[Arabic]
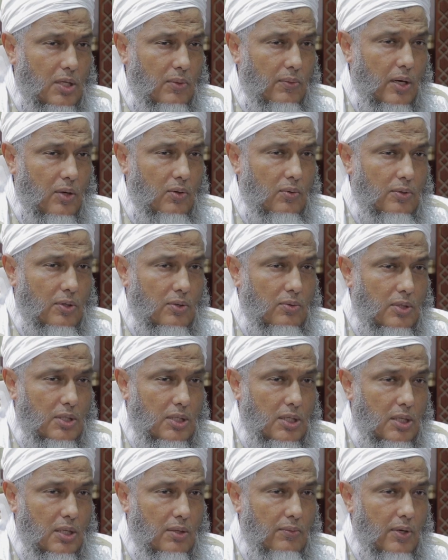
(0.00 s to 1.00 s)
طبعه في
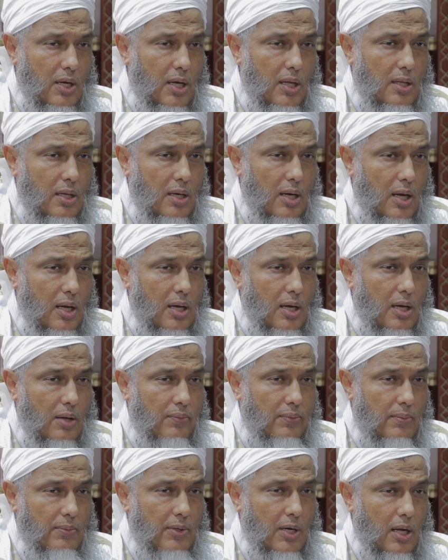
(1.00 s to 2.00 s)
كل شيء في هذه
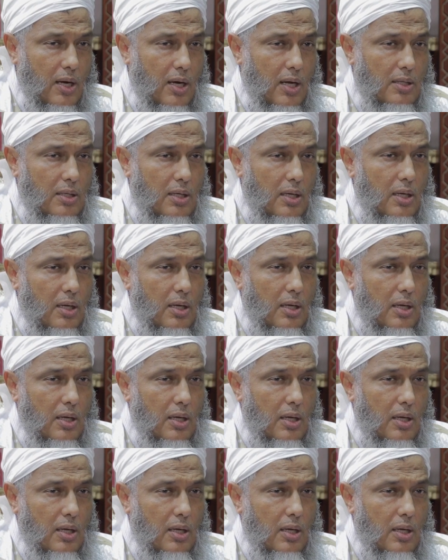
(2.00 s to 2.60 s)
الحياة فمن أراد